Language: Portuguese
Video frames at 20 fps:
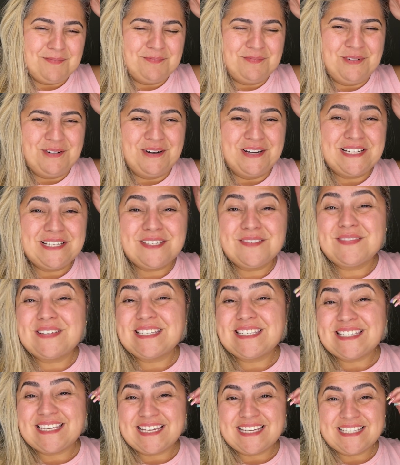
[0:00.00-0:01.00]
amores,
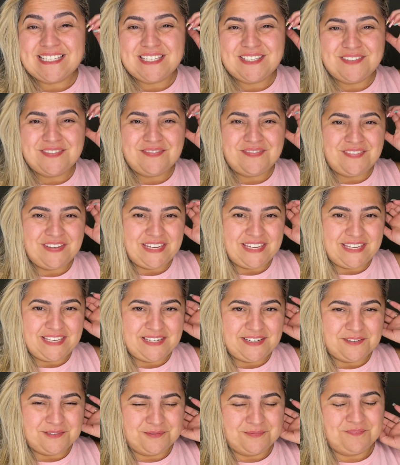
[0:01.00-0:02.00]
vocês
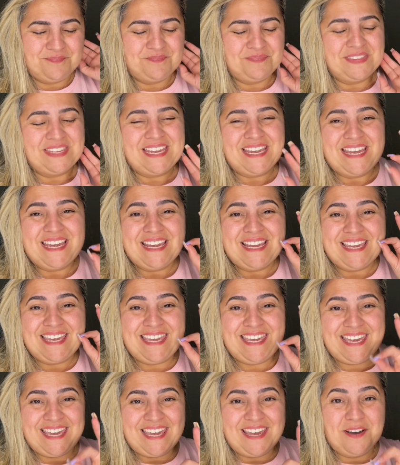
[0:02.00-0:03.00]
viram
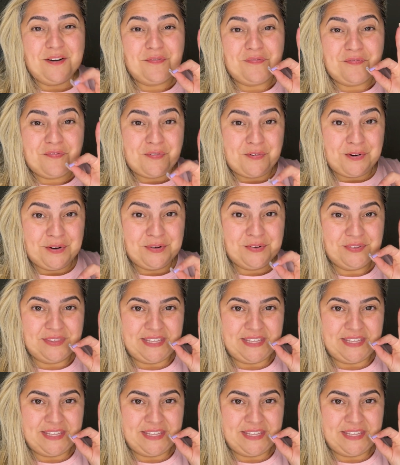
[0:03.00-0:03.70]
que eu fui no